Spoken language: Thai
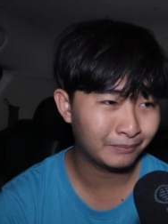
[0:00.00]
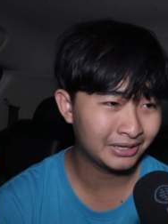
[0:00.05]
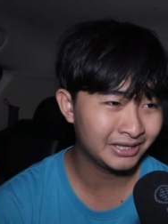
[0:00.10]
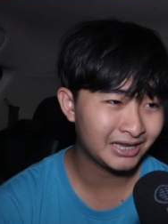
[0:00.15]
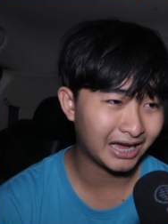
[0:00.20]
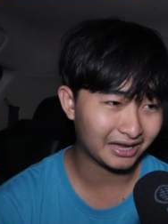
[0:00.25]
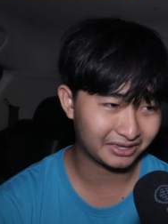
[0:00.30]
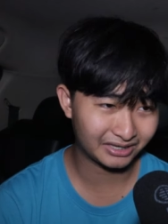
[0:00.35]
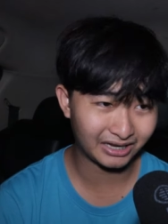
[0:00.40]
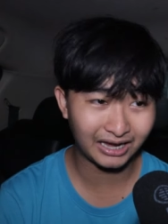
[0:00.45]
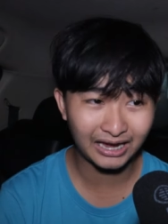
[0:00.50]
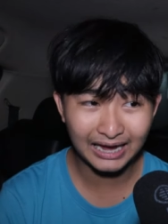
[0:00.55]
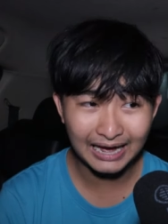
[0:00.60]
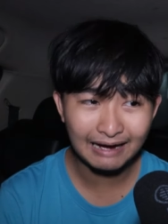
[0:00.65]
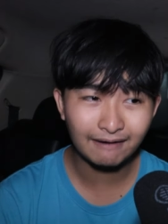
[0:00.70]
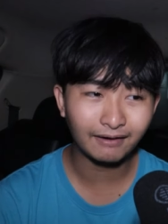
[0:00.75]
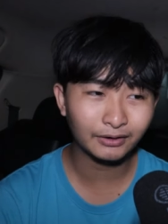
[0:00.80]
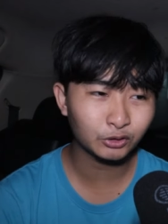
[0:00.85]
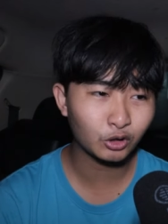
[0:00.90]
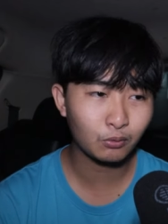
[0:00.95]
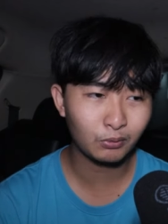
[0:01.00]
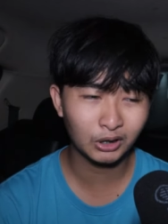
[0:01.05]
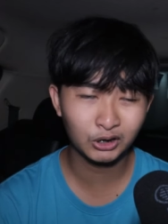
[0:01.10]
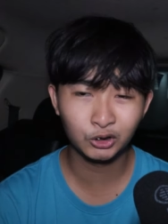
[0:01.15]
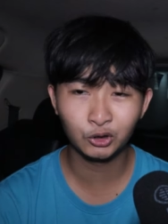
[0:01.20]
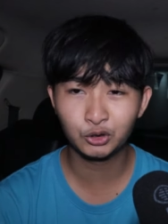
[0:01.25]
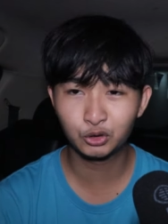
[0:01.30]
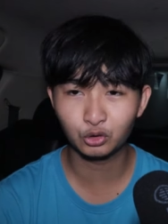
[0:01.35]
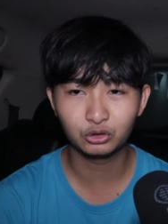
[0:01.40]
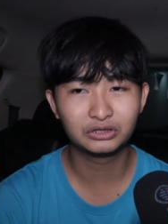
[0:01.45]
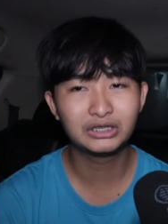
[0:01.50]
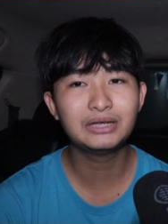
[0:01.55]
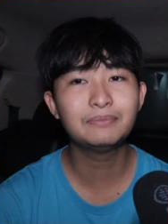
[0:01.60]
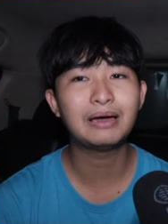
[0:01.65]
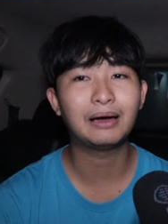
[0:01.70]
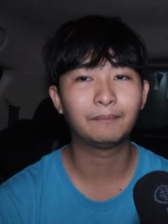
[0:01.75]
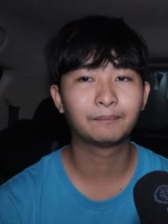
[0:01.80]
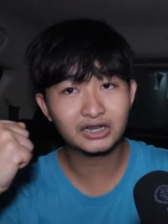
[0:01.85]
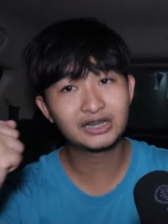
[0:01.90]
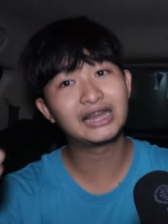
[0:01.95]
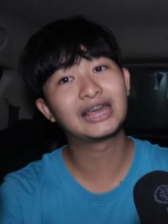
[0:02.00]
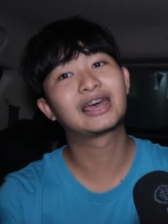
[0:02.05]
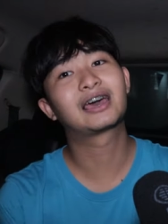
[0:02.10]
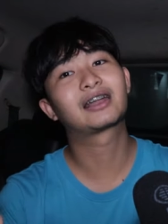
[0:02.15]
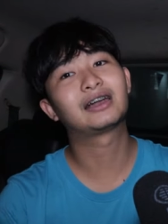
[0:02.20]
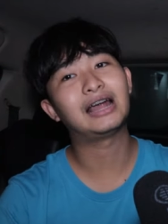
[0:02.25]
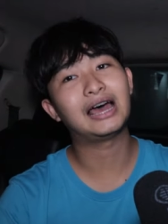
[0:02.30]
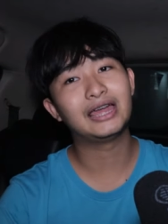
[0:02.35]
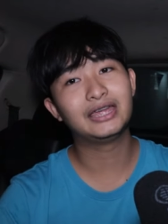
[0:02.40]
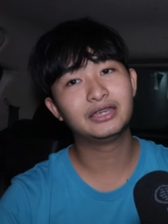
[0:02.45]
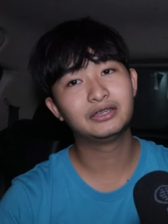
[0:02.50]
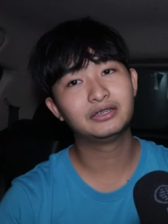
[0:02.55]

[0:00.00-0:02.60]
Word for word: มันอยากจะก้าวกระโดดไปสู่จุดที่แบบเกรียงไกร